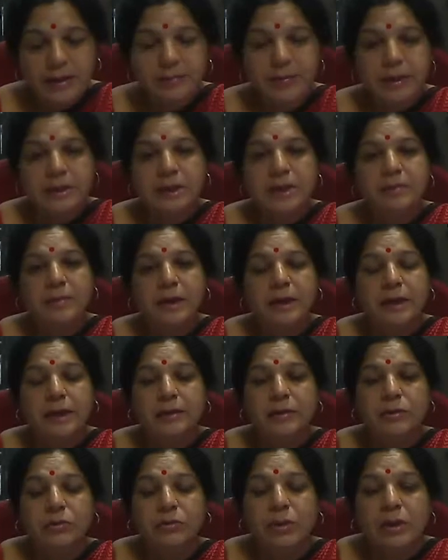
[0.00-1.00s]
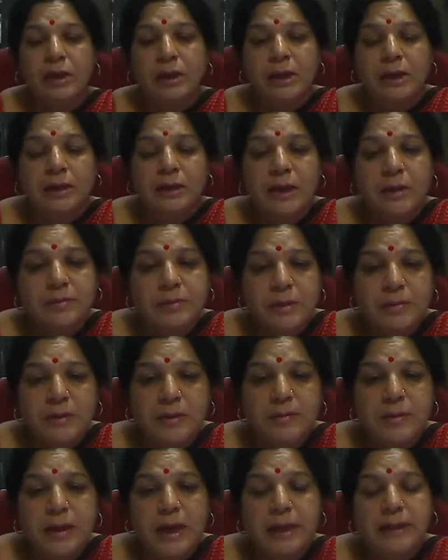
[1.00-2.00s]
हमारे पास जमा कर दो तब
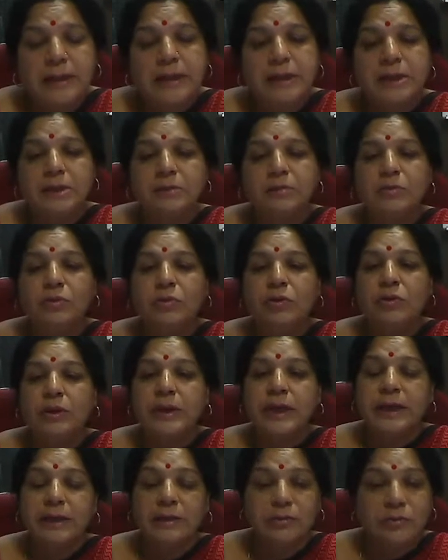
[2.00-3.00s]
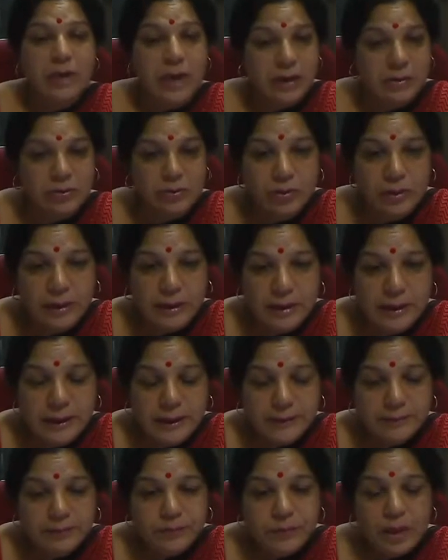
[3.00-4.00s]
समझ में आता है शिवू को कि यह तो डाकू है
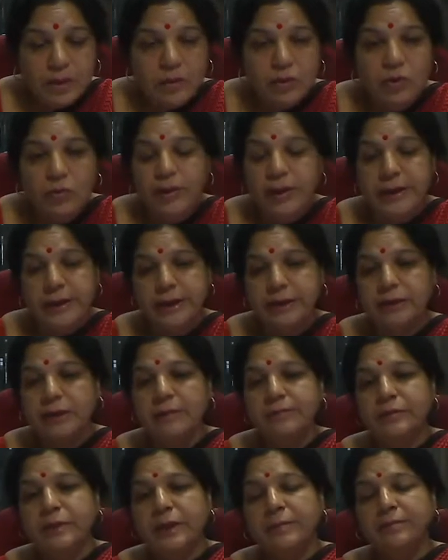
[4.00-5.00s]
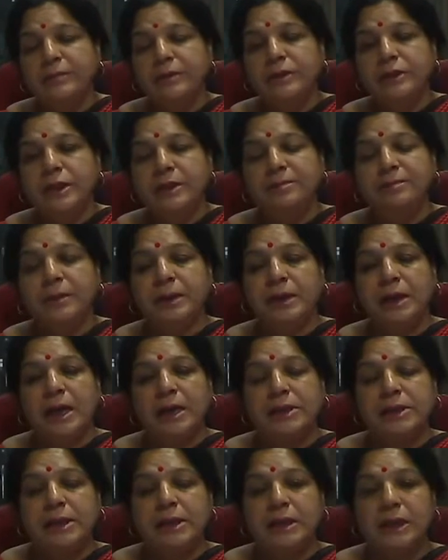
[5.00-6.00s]
तो भाई एकदम से अपनी जेब पर
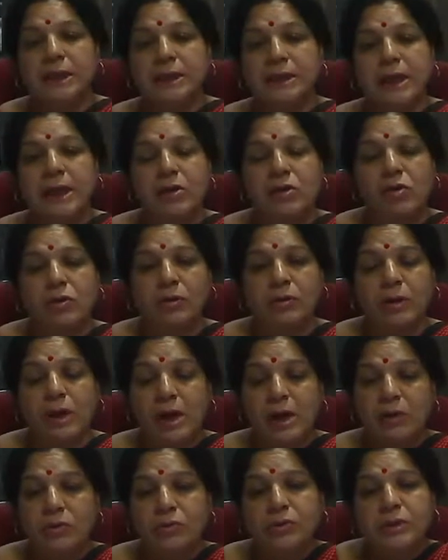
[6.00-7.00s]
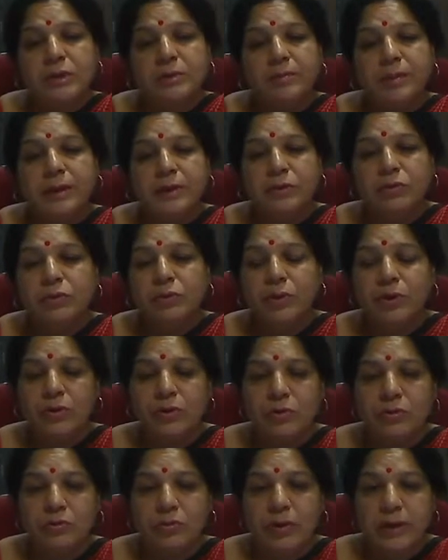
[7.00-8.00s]
हाथ रख लेता है और उसकी बंदूक
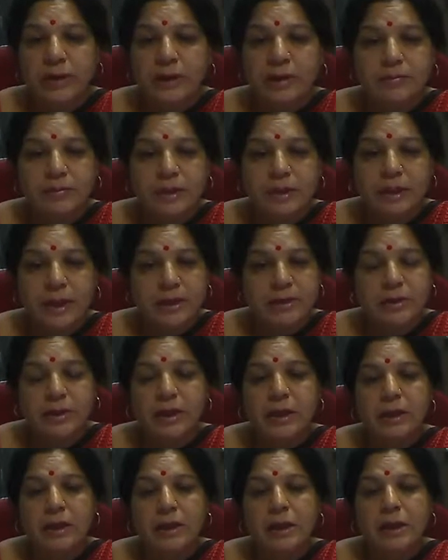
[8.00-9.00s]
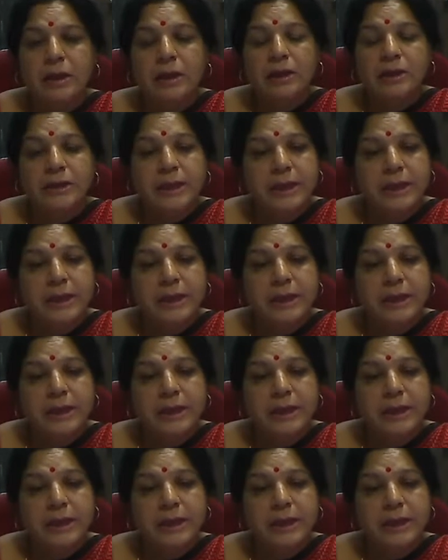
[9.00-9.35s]
की नोक को एकदम से कच के